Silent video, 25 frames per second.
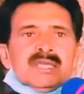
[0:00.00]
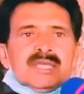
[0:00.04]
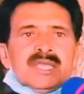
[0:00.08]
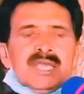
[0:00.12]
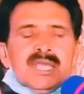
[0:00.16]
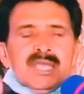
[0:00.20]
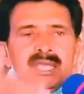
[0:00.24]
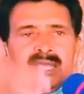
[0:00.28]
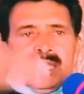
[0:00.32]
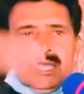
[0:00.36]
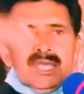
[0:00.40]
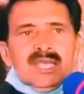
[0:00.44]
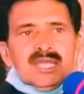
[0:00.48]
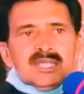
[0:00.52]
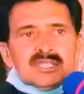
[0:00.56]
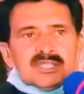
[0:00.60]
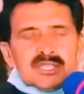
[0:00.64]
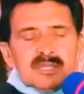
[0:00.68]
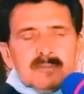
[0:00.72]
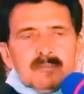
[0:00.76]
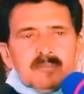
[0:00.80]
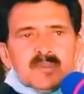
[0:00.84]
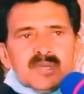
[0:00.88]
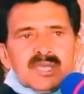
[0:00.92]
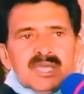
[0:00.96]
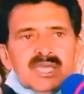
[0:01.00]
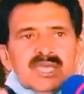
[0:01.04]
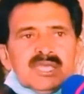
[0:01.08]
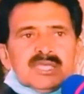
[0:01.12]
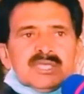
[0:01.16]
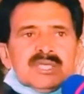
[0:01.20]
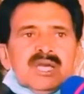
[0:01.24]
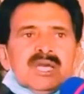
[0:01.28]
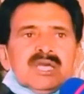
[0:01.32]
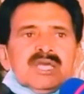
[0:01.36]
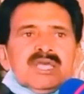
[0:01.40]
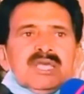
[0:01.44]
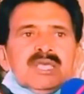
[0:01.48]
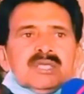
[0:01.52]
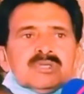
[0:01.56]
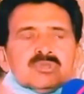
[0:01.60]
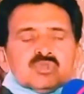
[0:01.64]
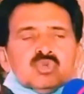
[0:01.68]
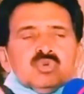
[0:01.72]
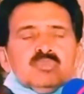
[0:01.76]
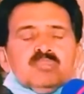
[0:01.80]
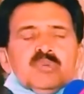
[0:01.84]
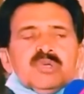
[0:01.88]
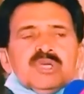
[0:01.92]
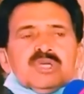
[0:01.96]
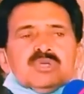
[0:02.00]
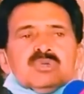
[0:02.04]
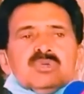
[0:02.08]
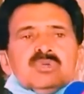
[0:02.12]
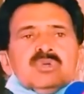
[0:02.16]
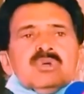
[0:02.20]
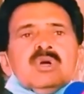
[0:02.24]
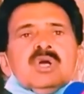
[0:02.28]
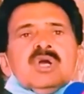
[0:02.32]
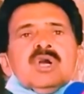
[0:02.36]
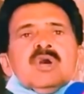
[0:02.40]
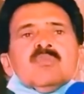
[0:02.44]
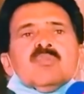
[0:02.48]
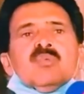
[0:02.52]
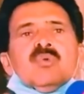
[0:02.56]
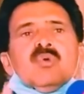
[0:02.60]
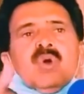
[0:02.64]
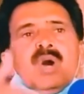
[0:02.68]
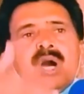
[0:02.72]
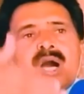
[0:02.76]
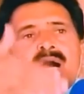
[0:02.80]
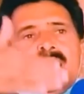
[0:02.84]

कि एक तबके या एक सूबे को वो